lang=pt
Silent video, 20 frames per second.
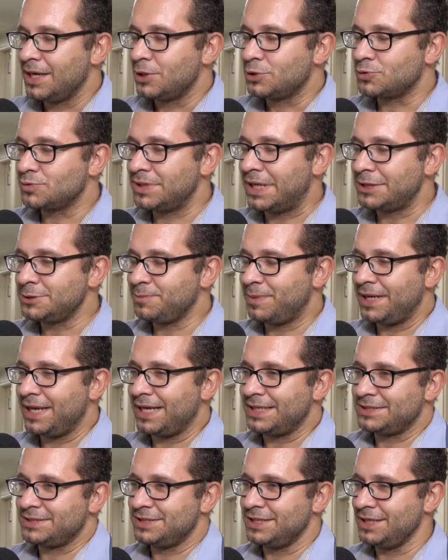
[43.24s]
Os cuidados
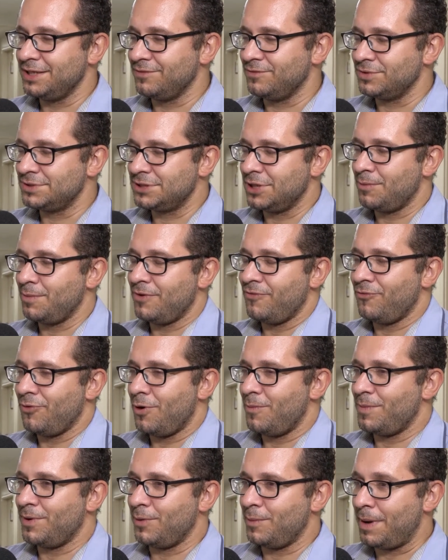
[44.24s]
paliativos é uma
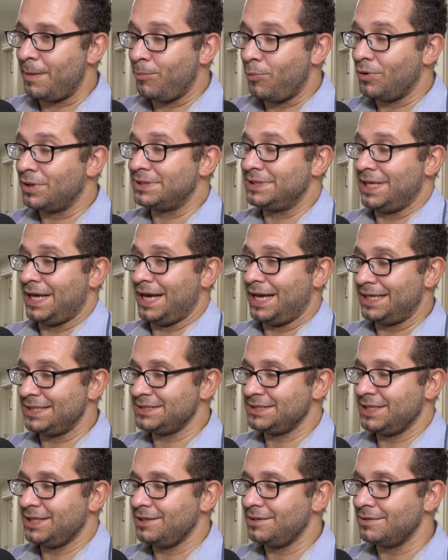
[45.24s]
forma, uma
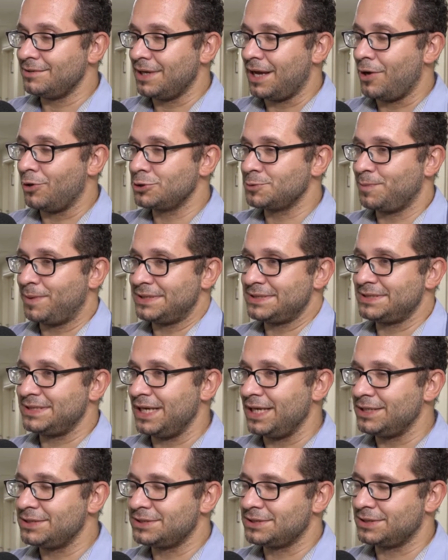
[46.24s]
abordagem aos
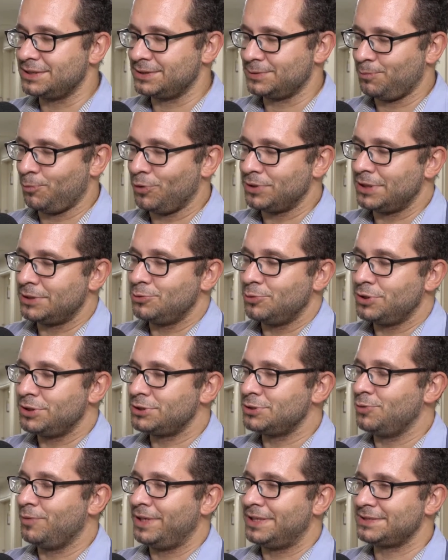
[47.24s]
pacientes portadores de
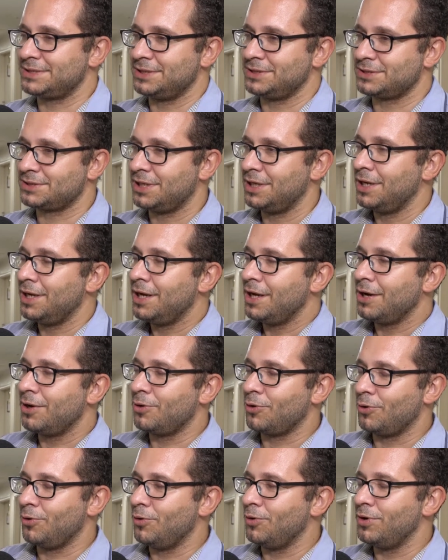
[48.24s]
doenças
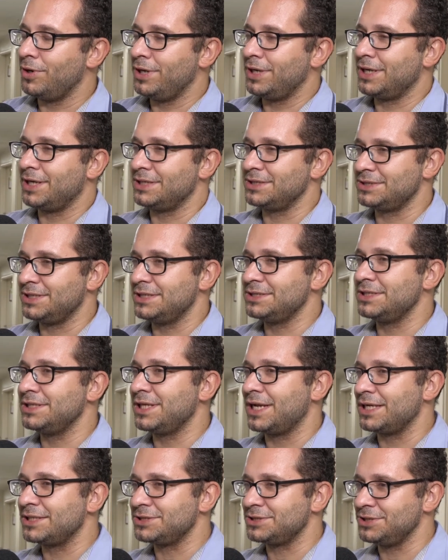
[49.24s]
crônicas,
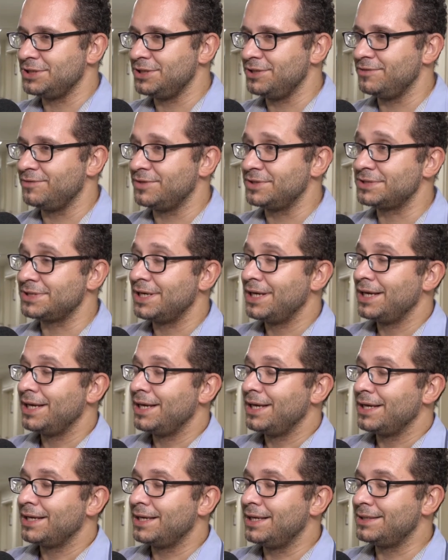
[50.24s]
degenerativas,
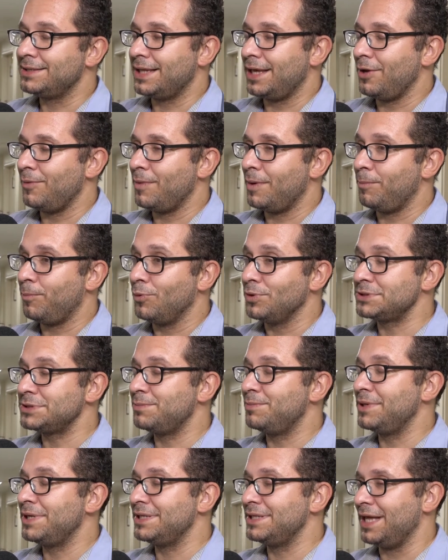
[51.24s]
que têm uma
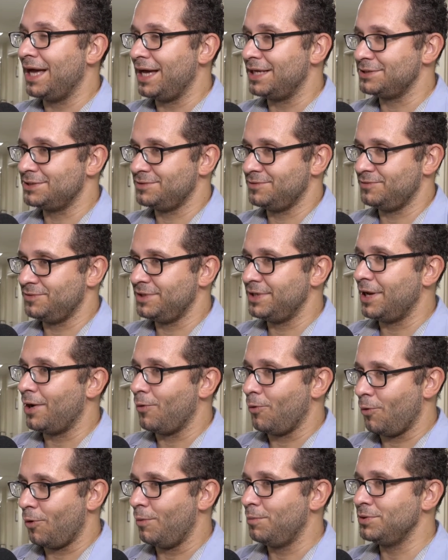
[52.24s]
possibilidade de vir a
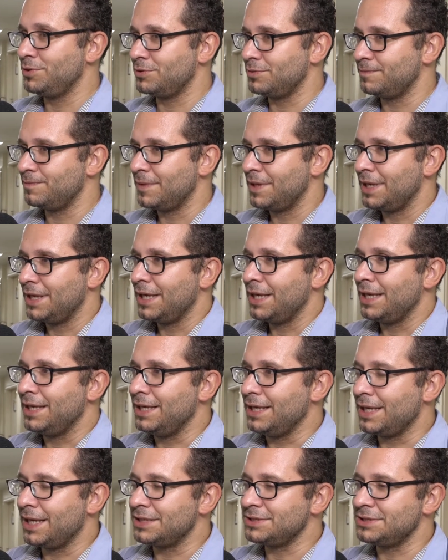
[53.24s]
óbito e
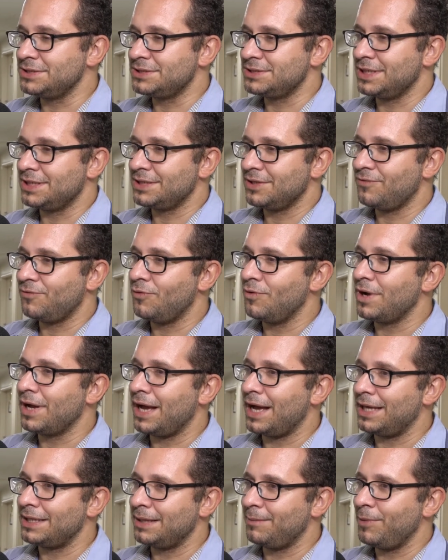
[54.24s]
que a gente tenta
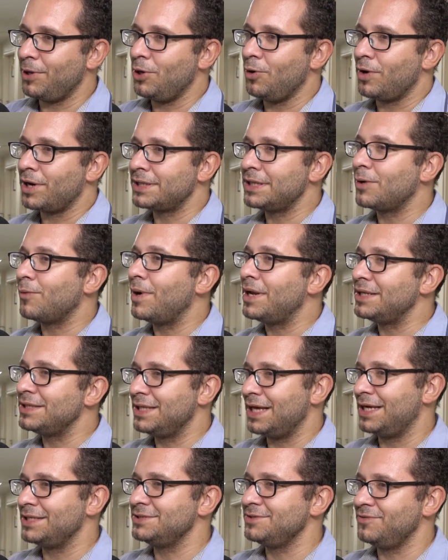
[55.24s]
focar na melhora da
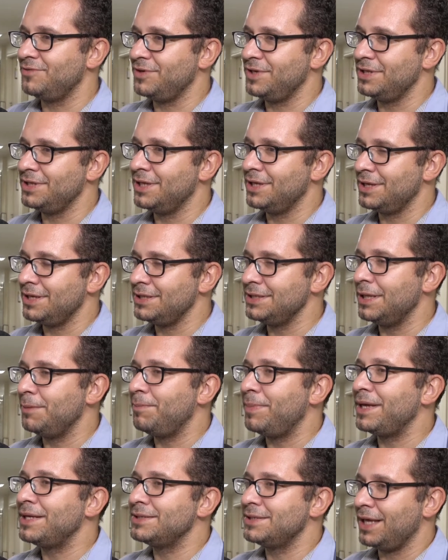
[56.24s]
qualidade de vida,
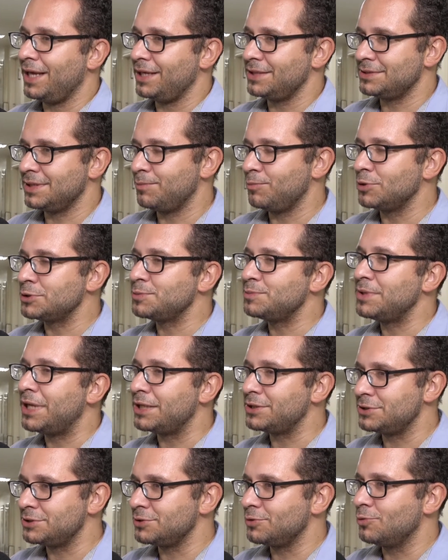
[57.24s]
independente da
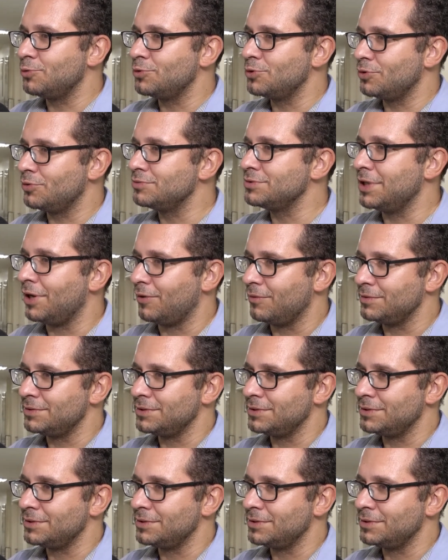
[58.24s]
possibilidade de cura ou não.